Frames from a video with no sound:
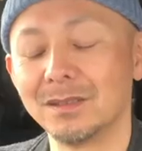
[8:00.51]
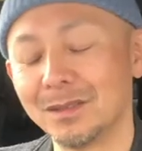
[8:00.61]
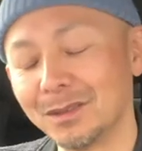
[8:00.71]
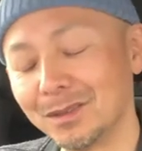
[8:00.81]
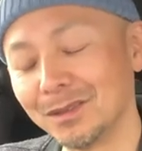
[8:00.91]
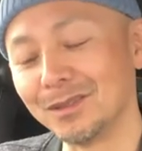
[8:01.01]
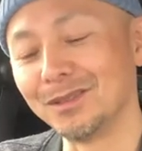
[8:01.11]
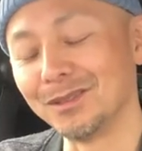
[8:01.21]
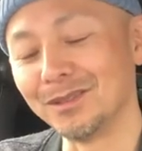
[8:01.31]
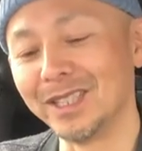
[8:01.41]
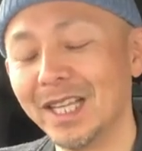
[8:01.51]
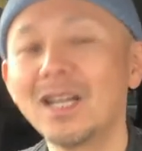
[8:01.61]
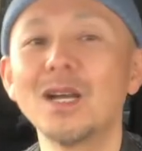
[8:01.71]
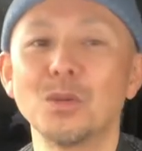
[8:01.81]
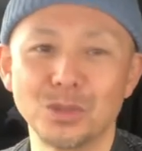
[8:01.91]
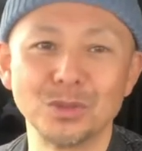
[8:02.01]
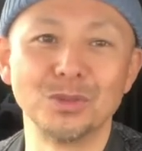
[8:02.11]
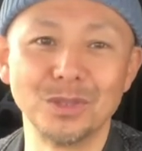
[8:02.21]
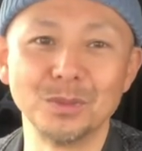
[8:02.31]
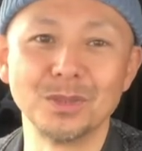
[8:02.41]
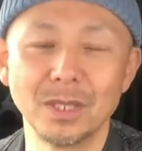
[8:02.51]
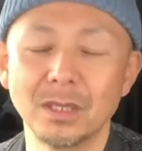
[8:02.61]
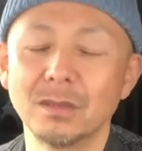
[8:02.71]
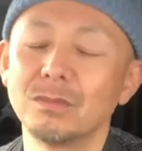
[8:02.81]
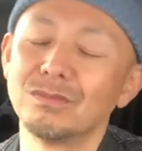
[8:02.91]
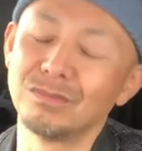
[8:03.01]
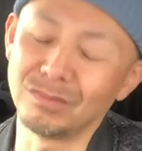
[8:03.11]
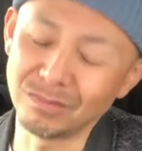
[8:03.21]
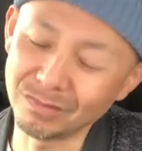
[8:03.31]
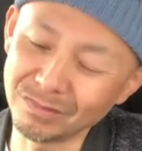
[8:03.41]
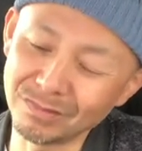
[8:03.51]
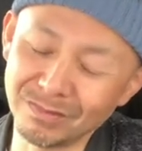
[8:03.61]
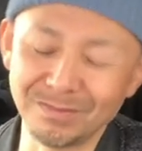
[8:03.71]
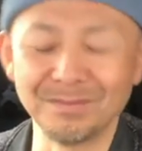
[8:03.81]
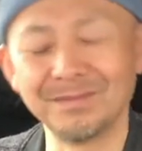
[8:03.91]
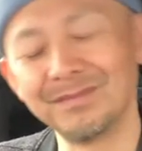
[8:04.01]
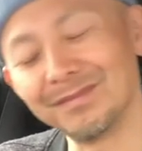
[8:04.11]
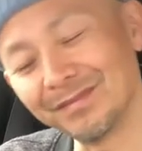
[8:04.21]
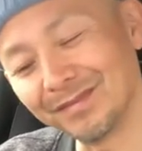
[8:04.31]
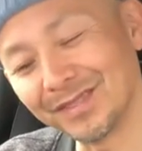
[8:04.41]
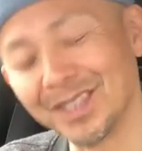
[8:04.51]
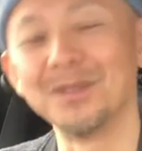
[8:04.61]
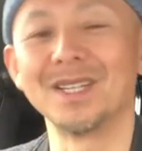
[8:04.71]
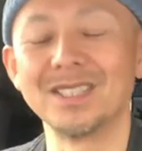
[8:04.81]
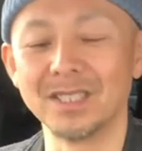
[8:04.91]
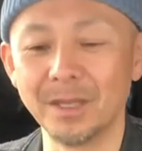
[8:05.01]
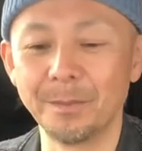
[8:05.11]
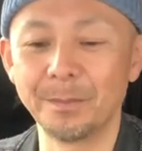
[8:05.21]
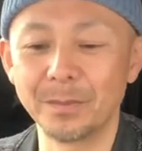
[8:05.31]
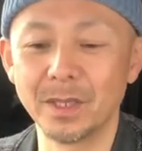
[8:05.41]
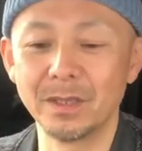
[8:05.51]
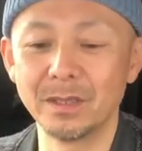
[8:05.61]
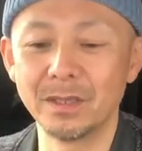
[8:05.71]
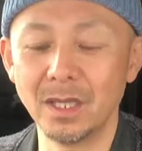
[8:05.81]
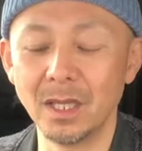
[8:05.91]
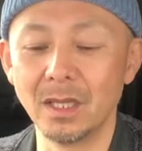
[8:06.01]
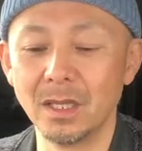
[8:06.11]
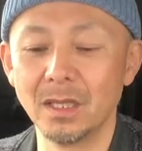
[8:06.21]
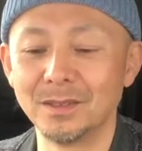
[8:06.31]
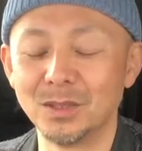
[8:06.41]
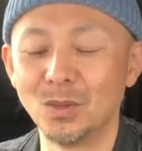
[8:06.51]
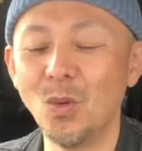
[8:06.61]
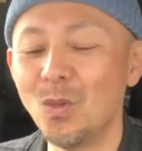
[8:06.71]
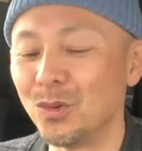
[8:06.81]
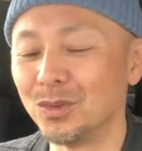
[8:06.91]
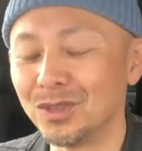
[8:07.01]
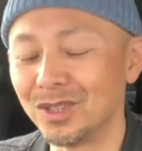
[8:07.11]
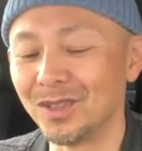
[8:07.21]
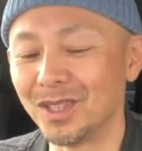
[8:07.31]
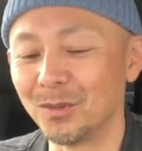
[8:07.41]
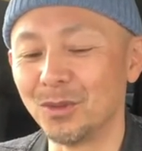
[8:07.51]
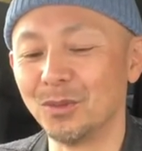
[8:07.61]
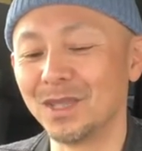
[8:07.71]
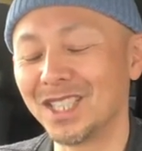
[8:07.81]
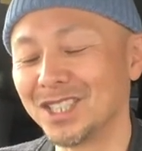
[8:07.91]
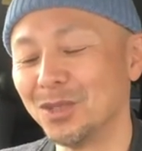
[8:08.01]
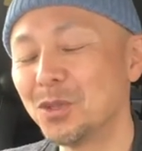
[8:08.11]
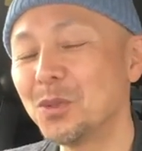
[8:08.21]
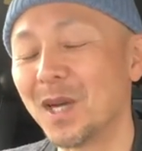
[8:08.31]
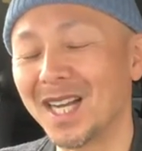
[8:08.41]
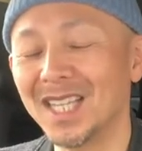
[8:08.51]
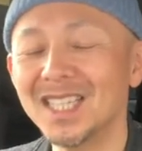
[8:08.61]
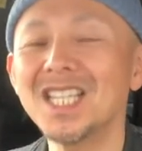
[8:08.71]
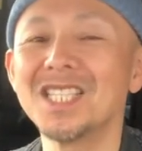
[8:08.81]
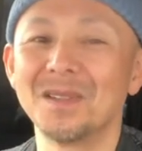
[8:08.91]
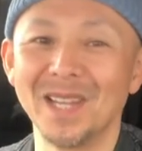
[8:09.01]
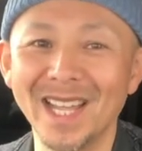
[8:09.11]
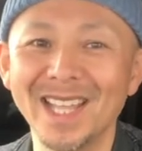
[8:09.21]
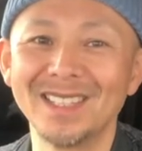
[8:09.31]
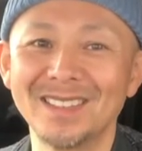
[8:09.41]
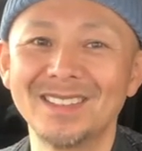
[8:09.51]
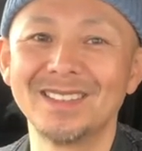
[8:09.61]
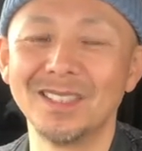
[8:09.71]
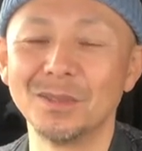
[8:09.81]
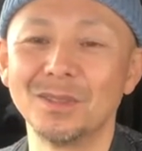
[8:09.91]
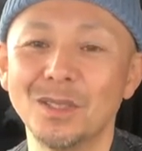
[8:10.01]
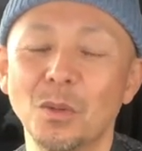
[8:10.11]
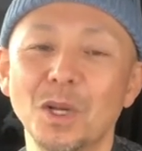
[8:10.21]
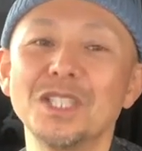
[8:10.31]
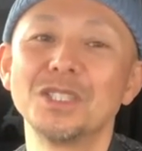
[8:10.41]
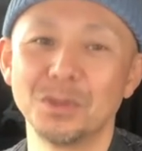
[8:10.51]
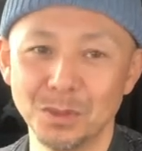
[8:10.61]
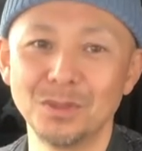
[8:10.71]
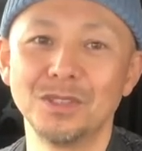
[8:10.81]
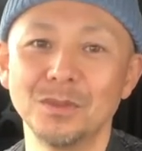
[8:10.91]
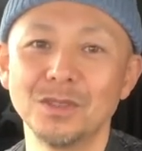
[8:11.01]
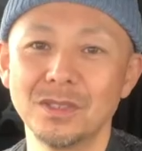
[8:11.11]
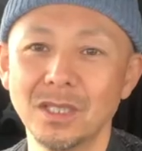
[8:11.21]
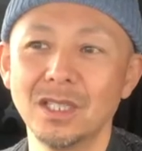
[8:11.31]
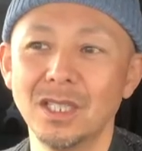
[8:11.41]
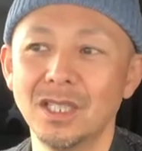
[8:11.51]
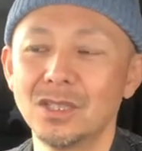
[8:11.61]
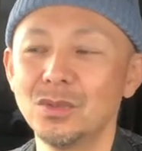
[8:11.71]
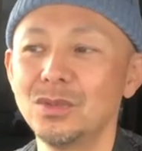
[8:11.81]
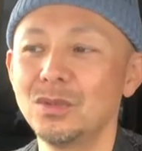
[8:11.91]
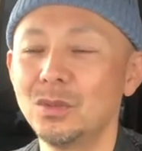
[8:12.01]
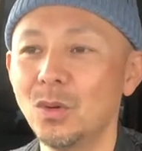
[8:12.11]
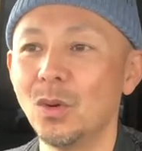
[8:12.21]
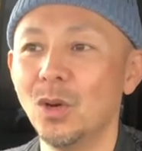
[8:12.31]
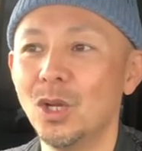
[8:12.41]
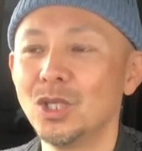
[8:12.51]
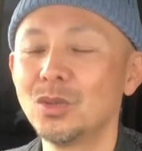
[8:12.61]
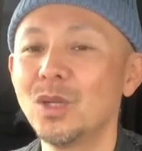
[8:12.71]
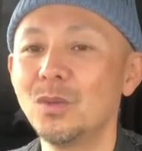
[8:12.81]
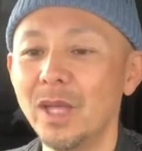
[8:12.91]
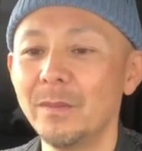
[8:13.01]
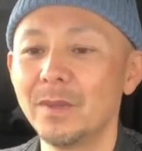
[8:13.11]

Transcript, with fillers: んうんって嫌な顔するっていうんですね。うーんうーんっていう感じで、でどう思うって言われても私よくわかんないんだよねって言って終わりにするっていうんですね。そうするとそれをね、